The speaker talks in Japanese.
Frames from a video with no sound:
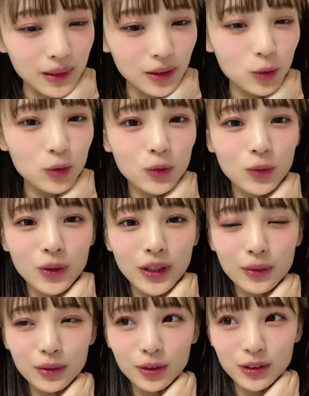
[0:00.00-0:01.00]
この公
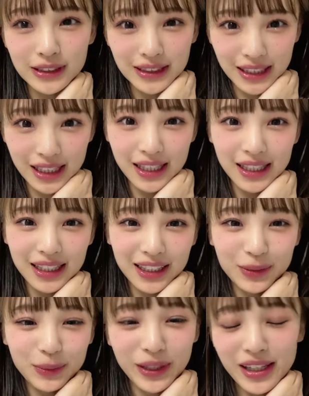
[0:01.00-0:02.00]
演を通してね
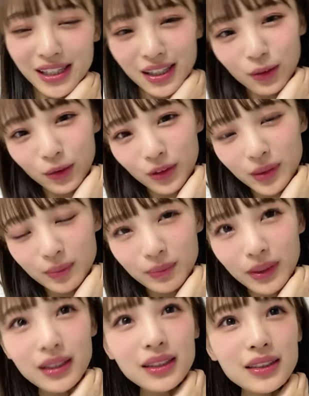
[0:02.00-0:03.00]
もう笑顔いっ
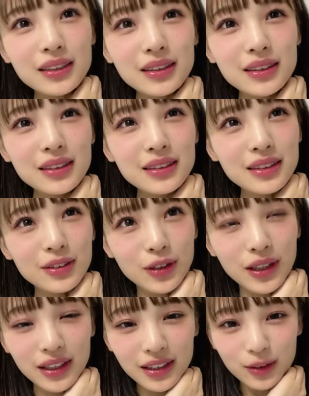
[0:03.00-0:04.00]
ぱいっていう
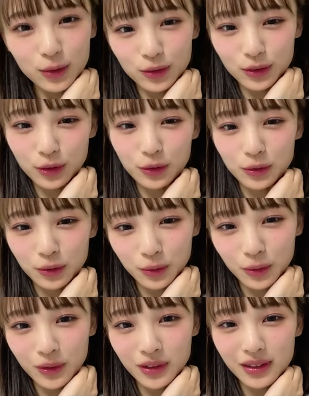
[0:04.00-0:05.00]
か笑顔の
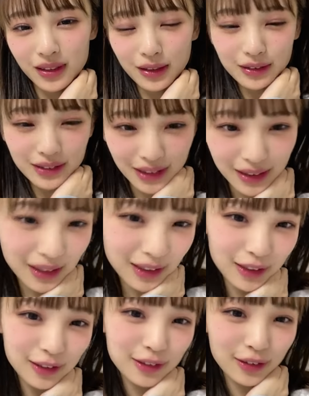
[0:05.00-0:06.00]
曲をたくさんで
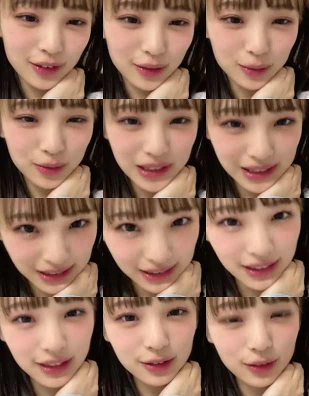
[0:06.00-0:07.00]
きるのが嬉し
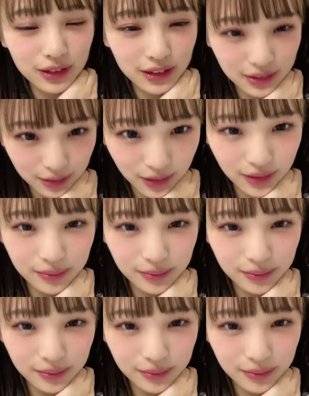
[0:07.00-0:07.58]
いです私は